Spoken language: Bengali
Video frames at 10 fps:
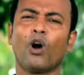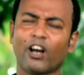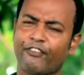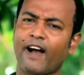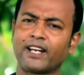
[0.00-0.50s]

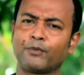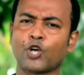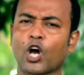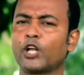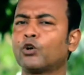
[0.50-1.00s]
ওকে ফাইন আমি
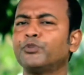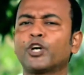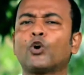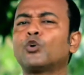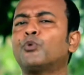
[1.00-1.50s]
সকালে ঘুম
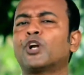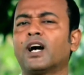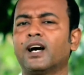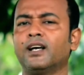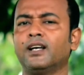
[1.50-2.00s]
থেকে উঠবো
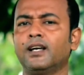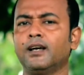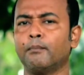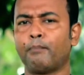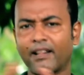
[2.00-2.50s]
না
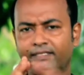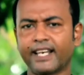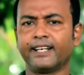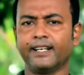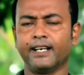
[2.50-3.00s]
বাদ
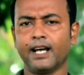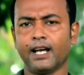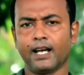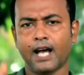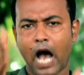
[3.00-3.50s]
দেন
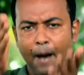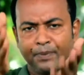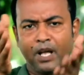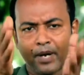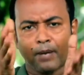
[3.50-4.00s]

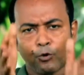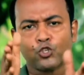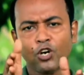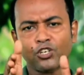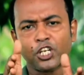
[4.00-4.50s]
আপনি আমাকে
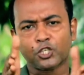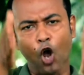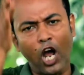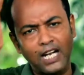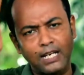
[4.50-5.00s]
বুঝুন যে
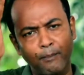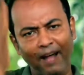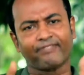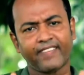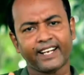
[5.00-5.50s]
সকালটা
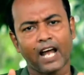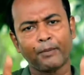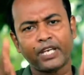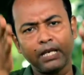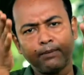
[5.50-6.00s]
বাদ দেন
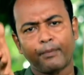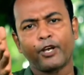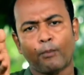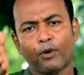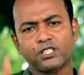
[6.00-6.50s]
আমি কিভাবে
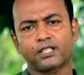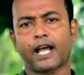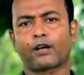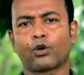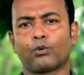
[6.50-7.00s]
এই অভ্যাসটা
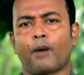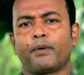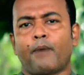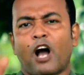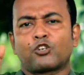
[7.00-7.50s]
ত্যাগ করবো
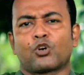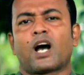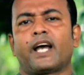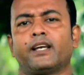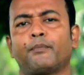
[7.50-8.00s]
আমি মাংস
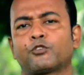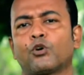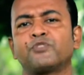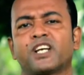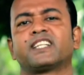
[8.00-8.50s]
খাই আমি
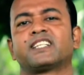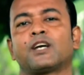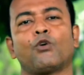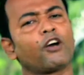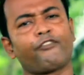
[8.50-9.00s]
সবজি খেতে
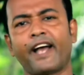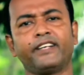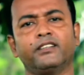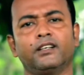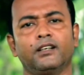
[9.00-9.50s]
চাই ওকে
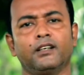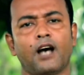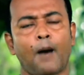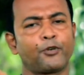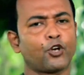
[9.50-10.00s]
ফাইন
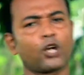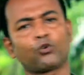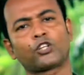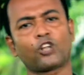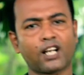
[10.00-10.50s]
আপনি সকালে
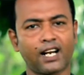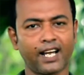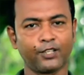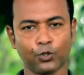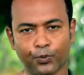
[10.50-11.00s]
ওঠার দরকার
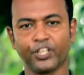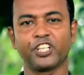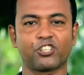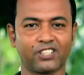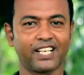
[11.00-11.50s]
নাই দুপুরে
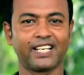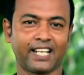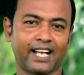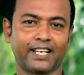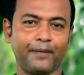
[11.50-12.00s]
নিঃসন্দেহে
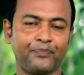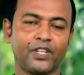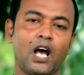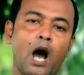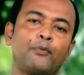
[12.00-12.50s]
খিদে লাগে
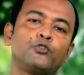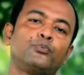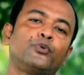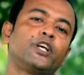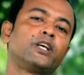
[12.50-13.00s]
আপনি
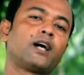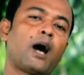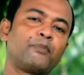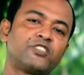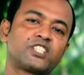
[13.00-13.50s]
দুপুরে
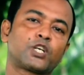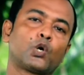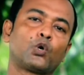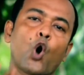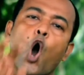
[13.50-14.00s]
আপনি চেষ্টা
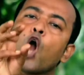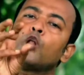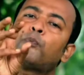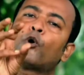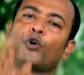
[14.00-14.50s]
করুন
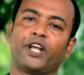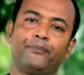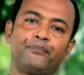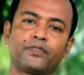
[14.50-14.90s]
অল্প করে